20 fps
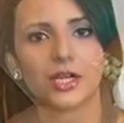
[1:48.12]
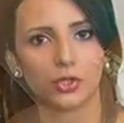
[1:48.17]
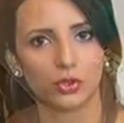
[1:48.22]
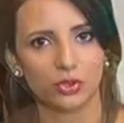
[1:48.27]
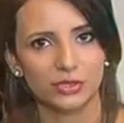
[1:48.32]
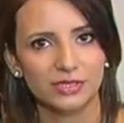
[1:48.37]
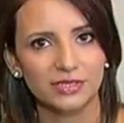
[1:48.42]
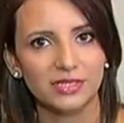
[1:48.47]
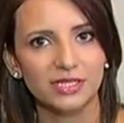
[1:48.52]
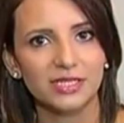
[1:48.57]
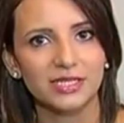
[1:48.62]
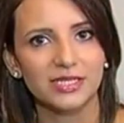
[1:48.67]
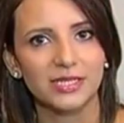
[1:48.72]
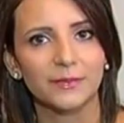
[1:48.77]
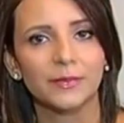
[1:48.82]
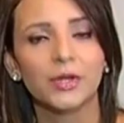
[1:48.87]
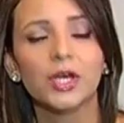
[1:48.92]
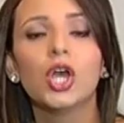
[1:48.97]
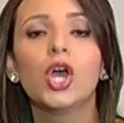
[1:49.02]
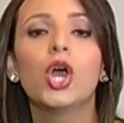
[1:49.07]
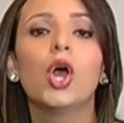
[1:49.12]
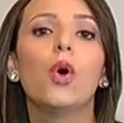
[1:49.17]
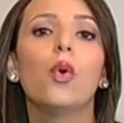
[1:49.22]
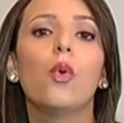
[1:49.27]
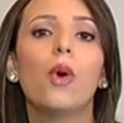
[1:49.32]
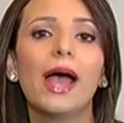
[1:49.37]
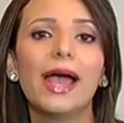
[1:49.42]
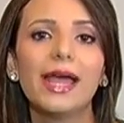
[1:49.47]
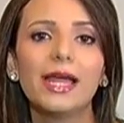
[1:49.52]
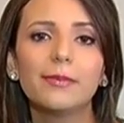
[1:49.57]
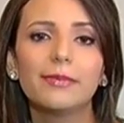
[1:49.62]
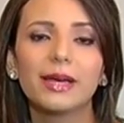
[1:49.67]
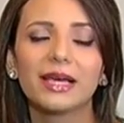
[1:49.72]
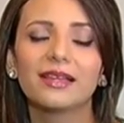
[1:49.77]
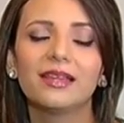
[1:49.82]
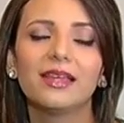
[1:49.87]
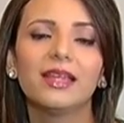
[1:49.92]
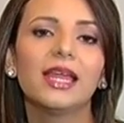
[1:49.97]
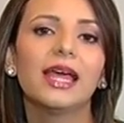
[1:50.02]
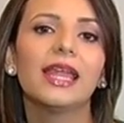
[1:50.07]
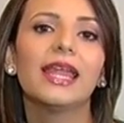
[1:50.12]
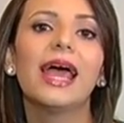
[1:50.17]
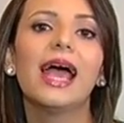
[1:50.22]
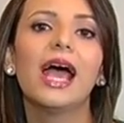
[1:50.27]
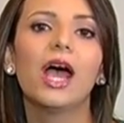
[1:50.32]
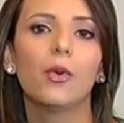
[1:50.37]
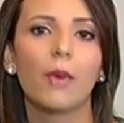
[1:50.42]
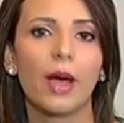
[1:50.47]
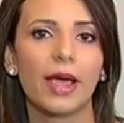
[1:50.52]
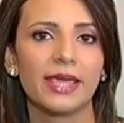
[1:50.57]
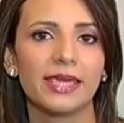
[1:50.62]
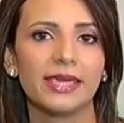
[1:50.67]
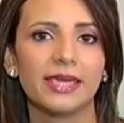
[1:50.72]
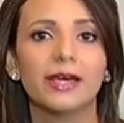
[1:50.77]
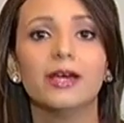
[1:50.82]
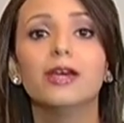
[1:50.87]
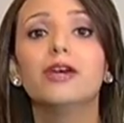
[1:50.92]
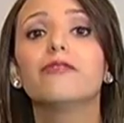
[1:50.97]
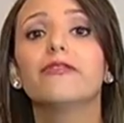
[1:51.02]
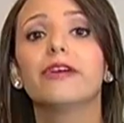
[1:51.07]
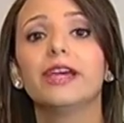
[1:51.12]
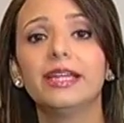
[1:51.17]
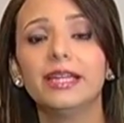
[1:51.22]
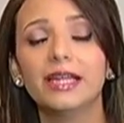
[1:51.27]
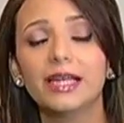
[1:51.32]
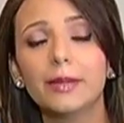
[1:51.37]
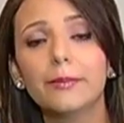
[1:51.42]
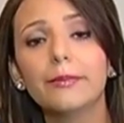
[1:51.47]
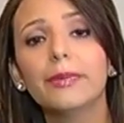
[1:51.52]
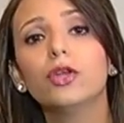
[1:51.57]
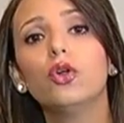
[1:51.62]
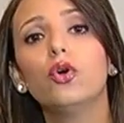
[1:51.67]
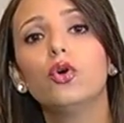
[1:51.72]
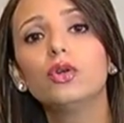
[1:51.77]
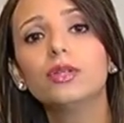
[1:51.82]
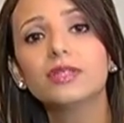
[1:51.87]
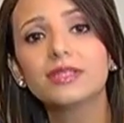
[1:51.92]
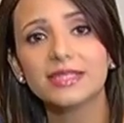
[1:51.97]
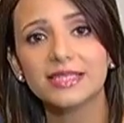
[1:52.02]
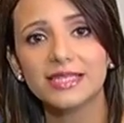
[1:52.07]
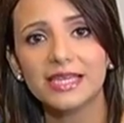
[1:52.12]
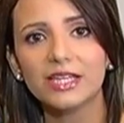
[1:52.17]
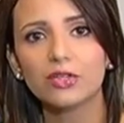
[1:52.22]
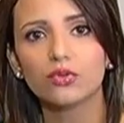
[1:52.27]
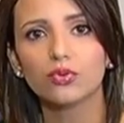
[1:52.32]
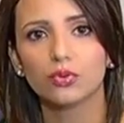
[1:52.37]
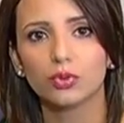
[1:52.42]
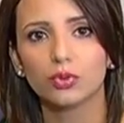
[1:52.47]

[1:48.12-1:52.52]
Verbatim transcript: كلوستريديوم وهاي البكتيريا لا هوائيه فاحنا لما نحط زيت